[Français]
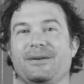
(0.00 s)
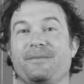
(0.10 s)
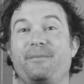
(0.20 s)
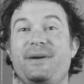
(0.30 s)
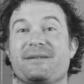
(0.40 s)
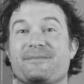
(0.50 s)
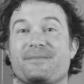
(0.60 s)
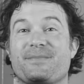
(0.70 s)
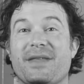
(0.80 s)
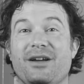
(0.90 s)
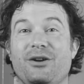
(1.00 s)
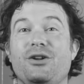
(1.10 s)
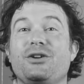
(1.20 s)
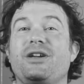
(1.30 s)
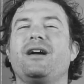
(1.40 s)
B.
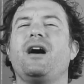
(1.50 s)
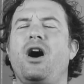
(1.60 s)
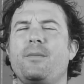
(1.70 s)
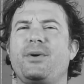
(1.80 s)
Le grand